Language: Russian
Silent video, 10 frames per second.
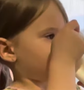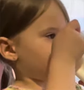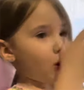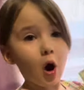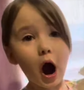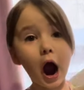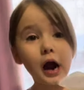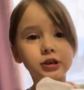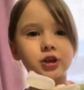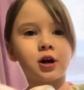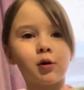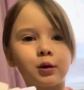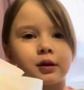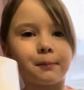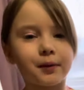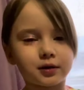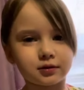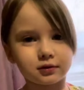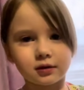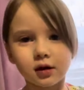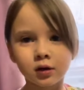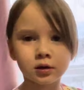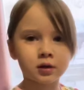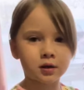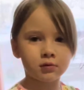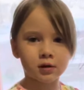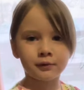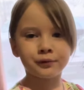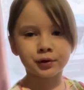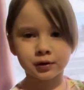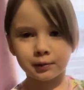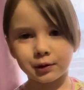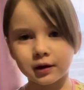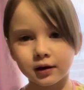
Что а, там? шоколадом пахнет. Такими конфетками.